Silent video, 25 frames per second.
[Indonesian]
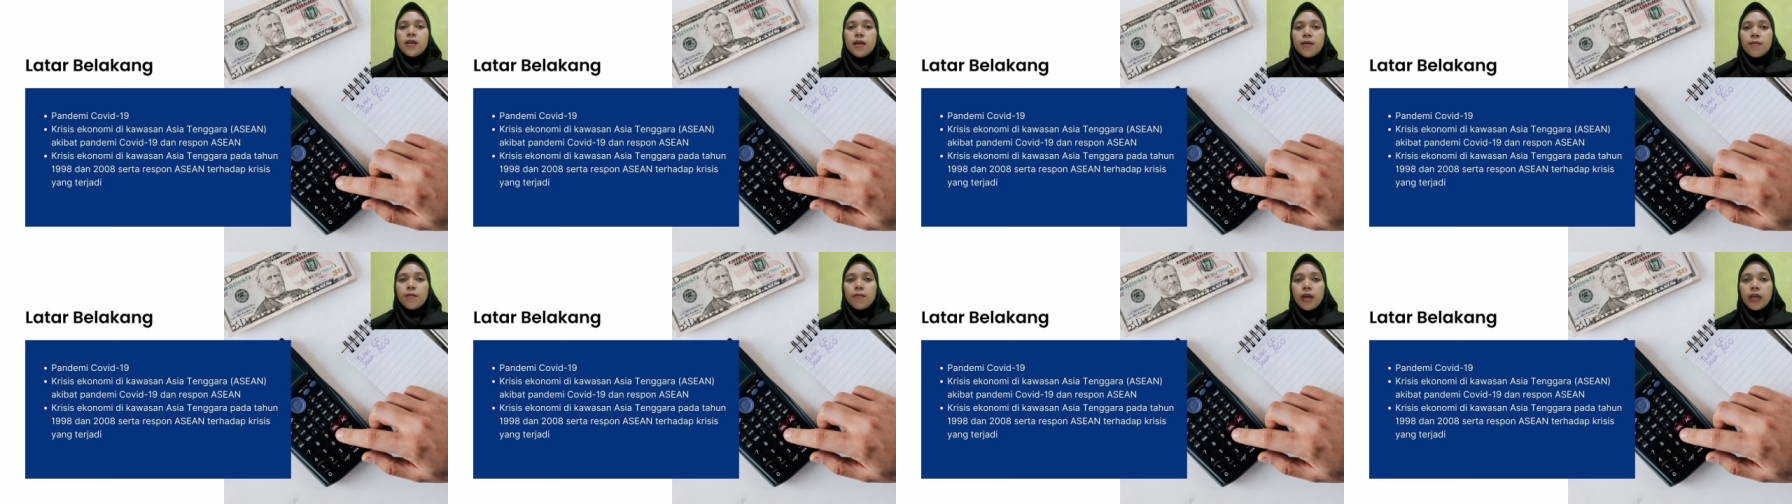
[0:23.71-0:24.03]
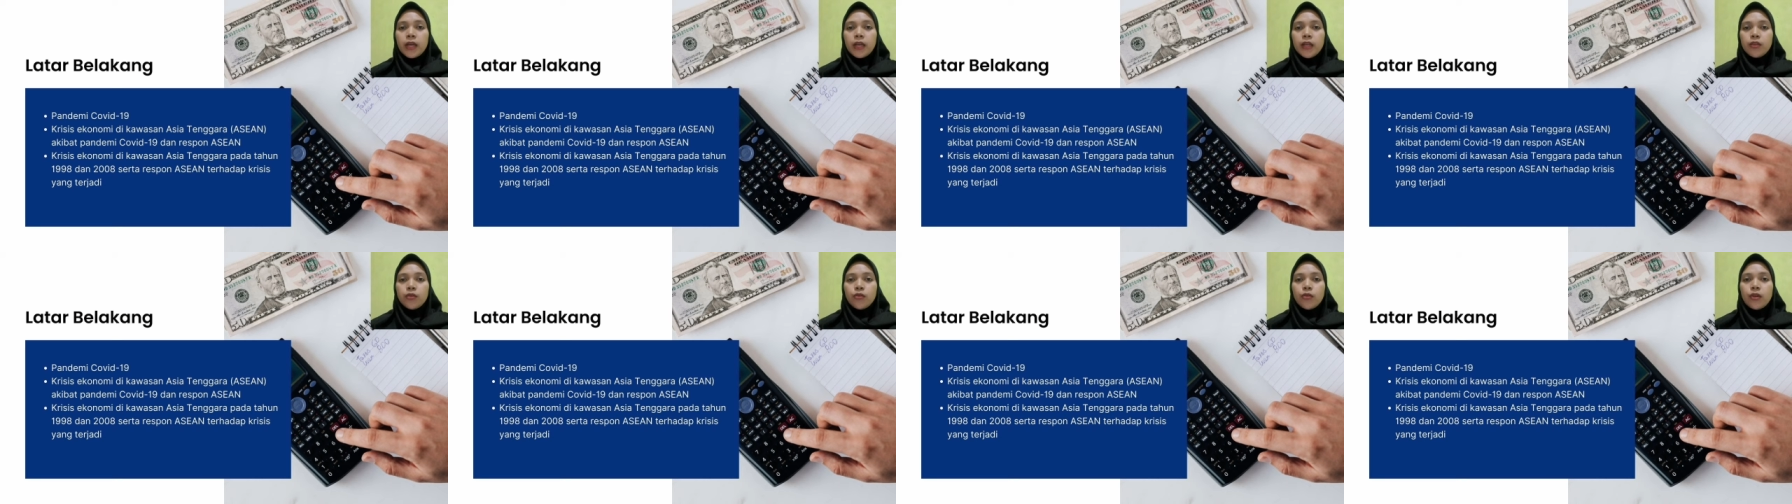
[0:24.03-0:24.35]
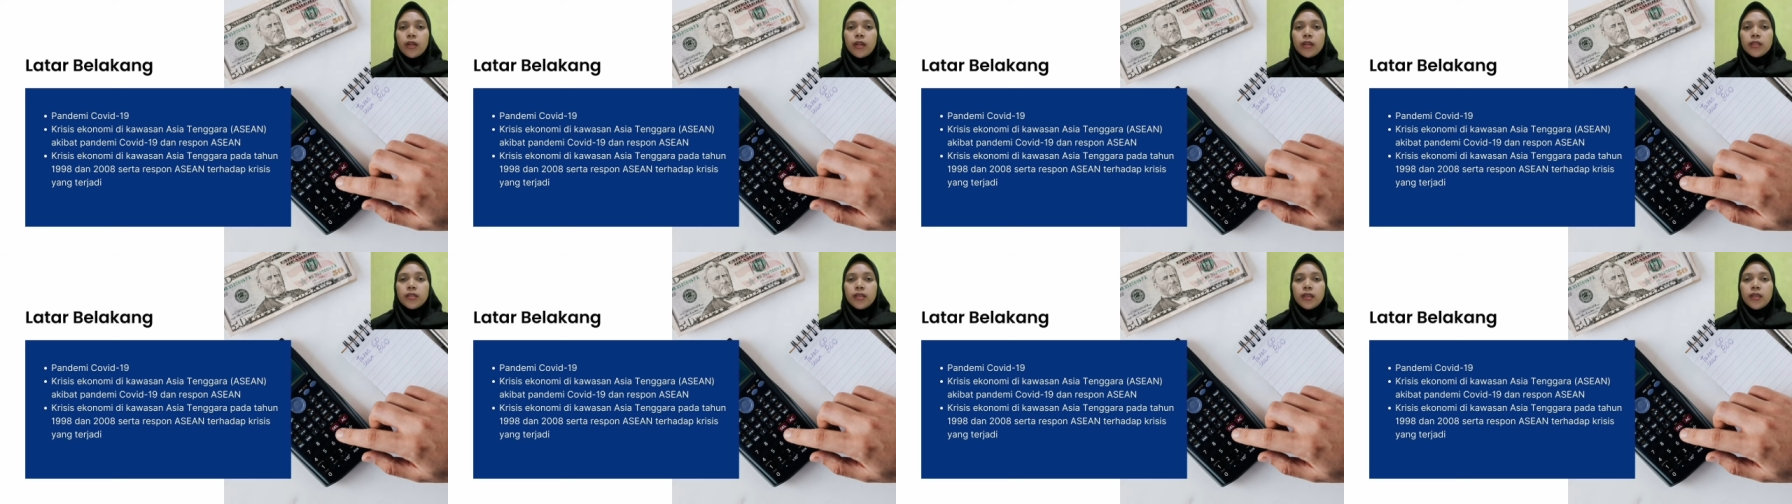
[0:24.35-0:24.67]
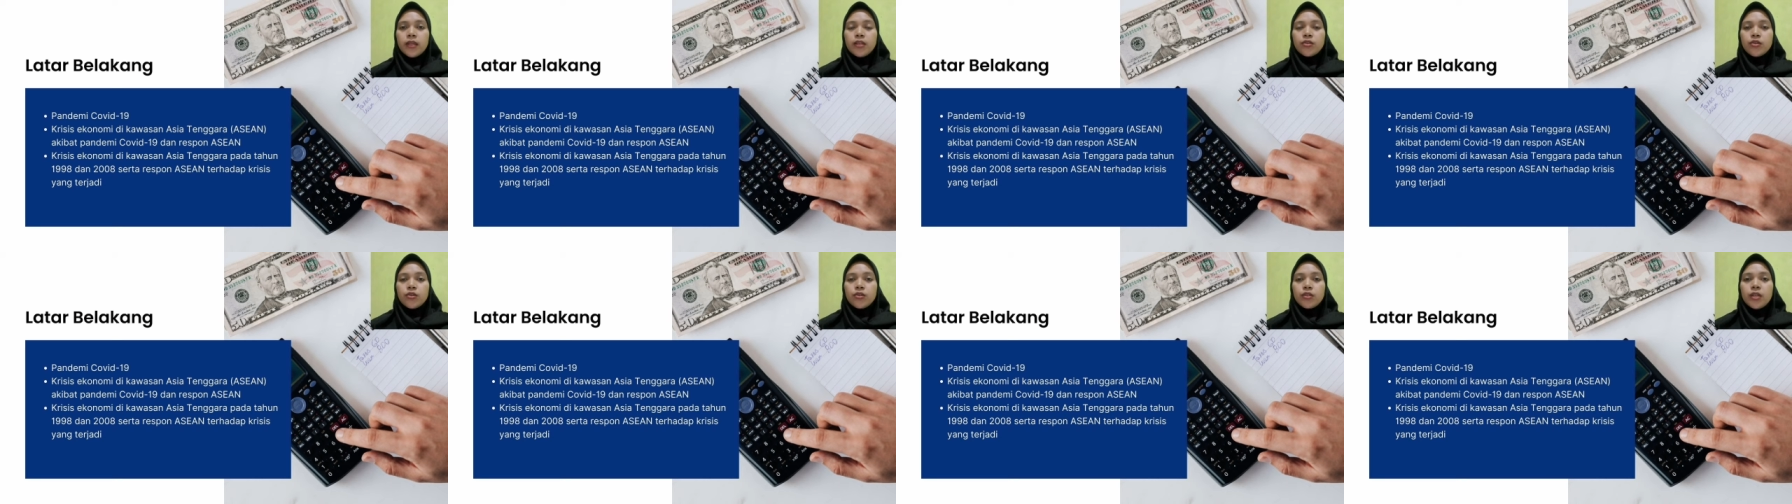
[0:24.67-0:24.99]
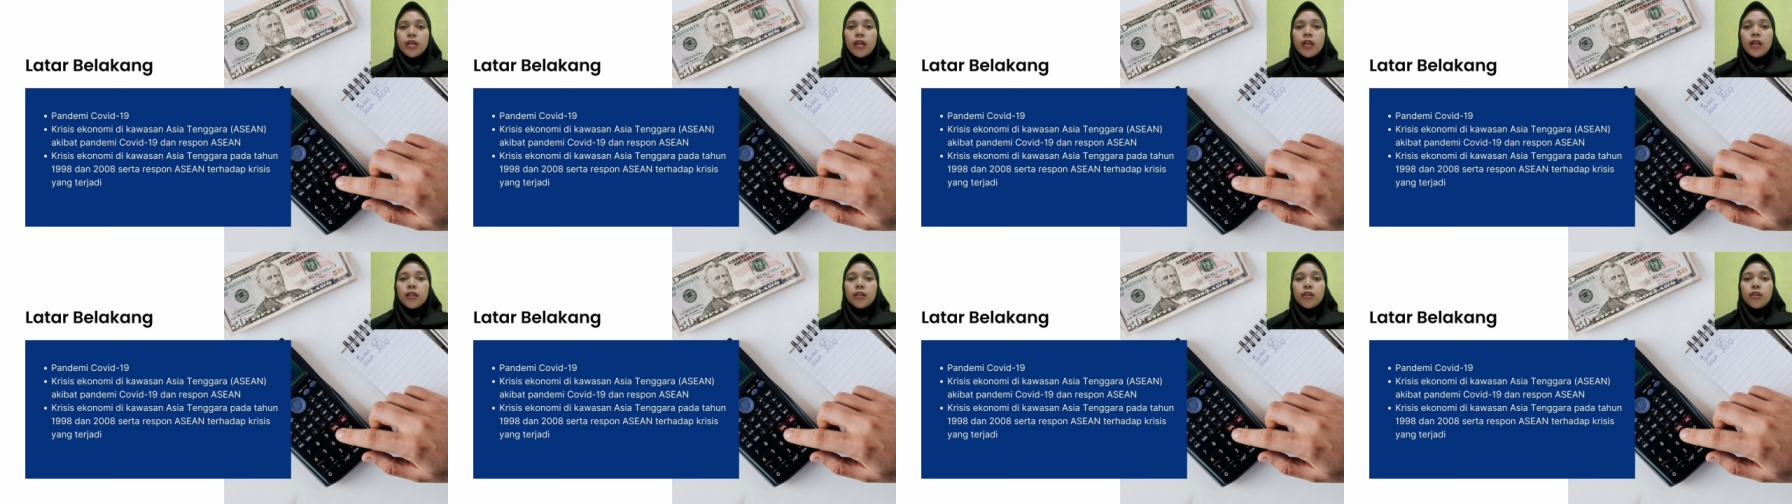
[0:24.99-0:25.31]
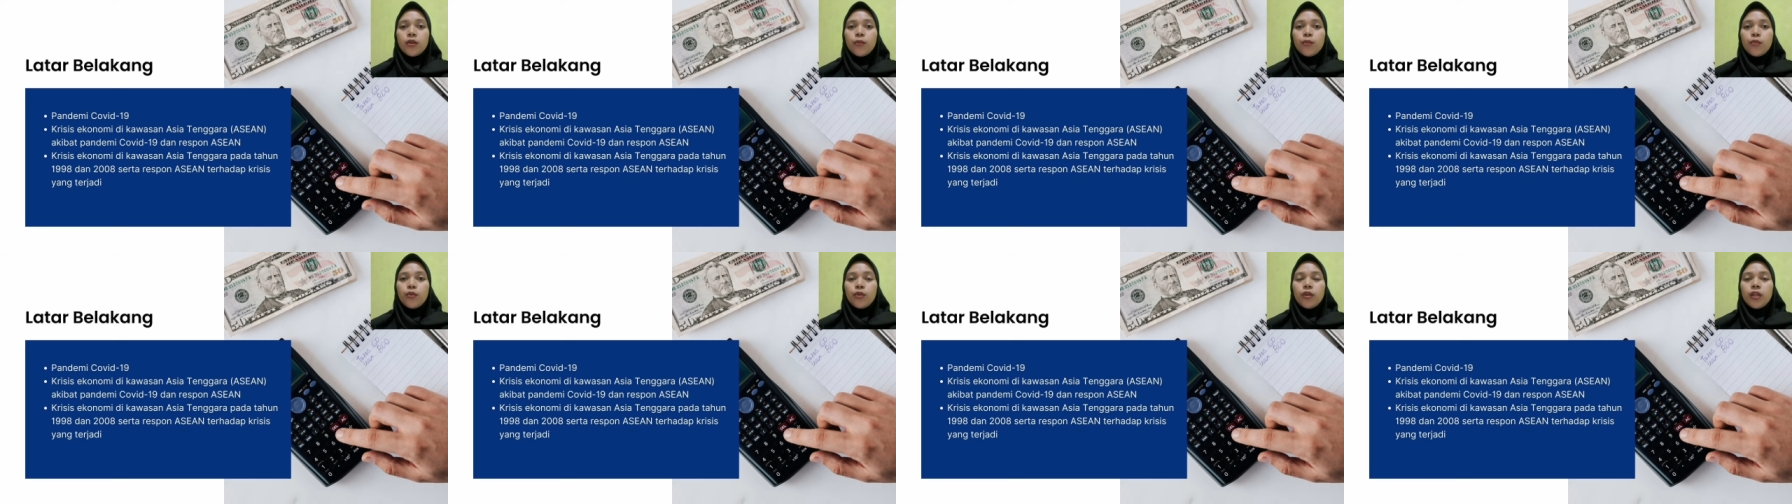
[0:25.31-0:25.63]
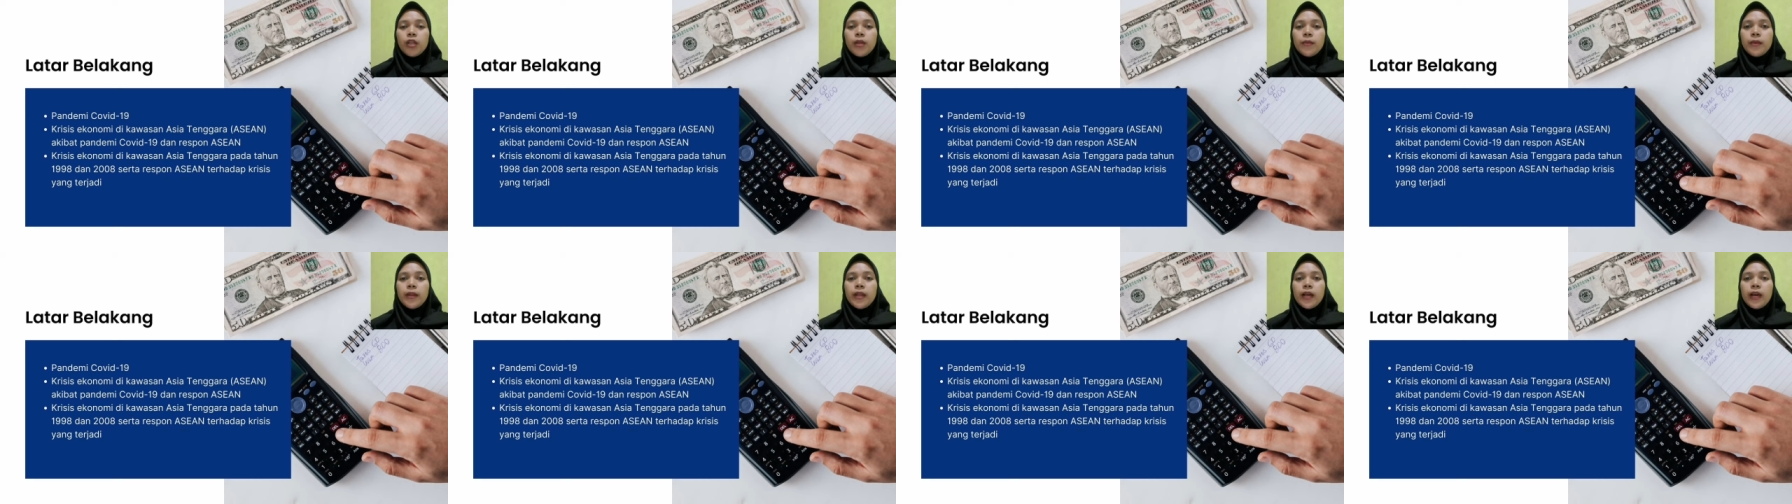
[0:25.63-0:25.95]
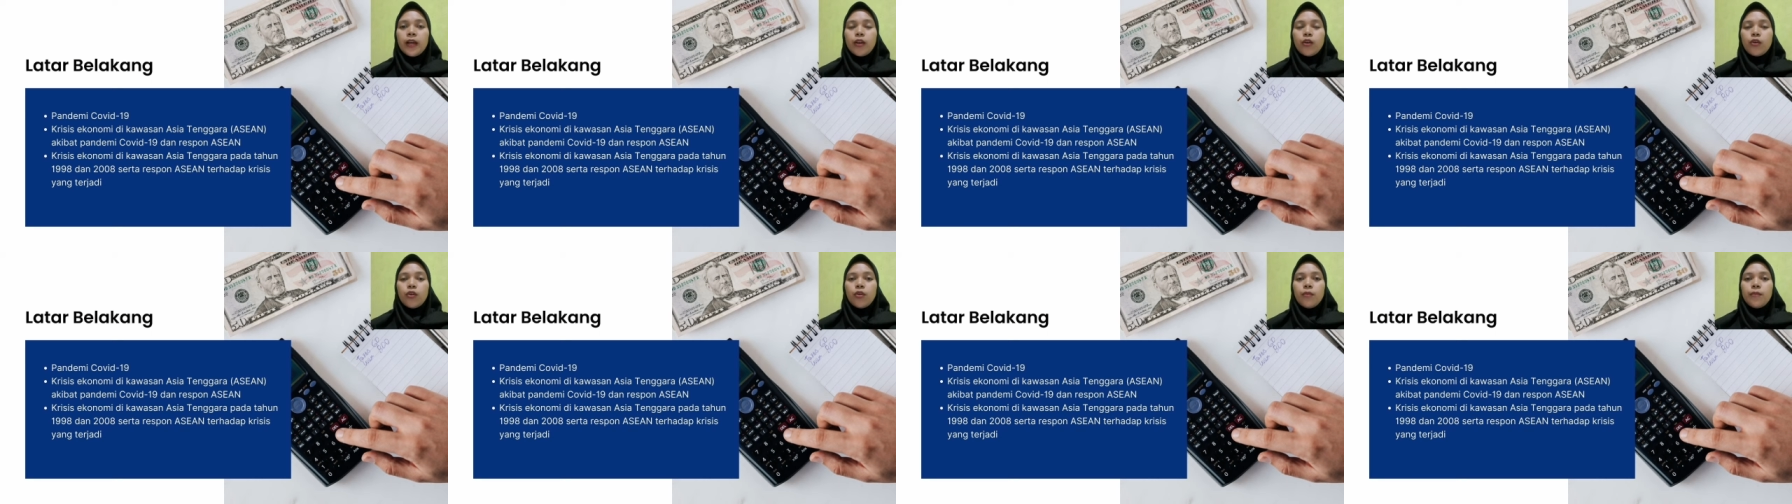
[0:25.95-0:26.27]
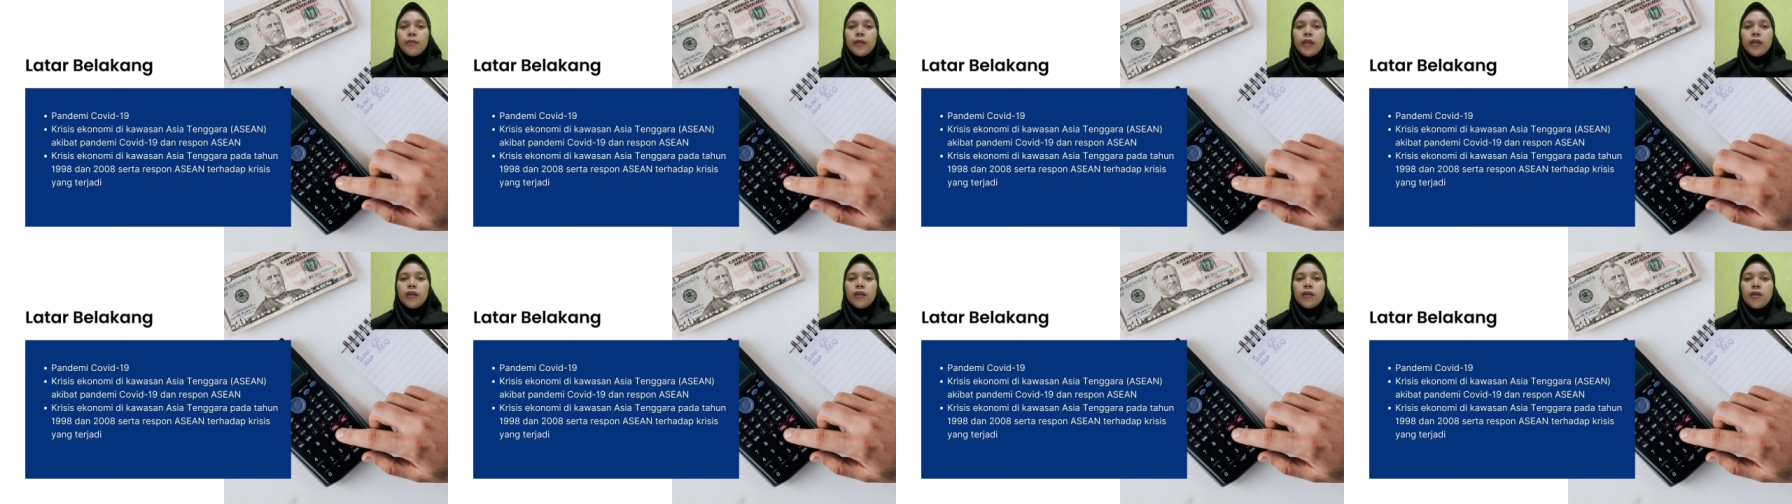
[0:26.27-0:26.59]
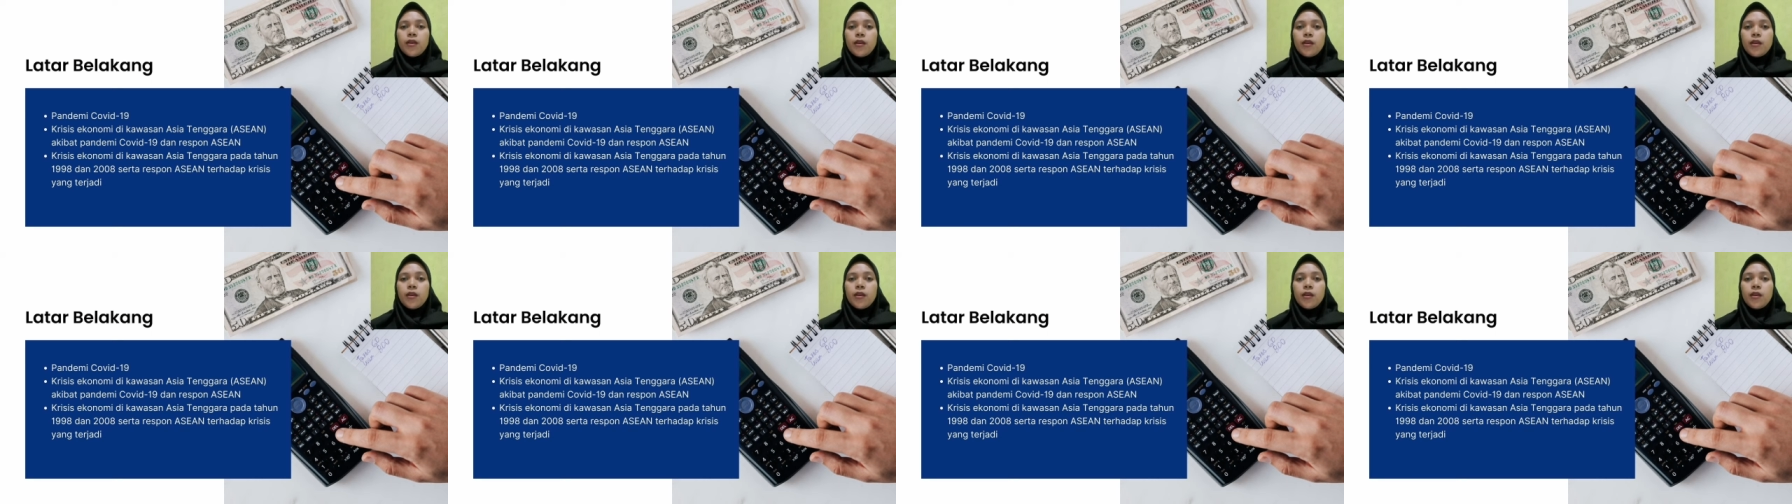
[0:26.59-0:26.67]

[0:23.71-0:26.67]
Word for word: baik itu dari segi sosial ataupun di bidang ekonomi.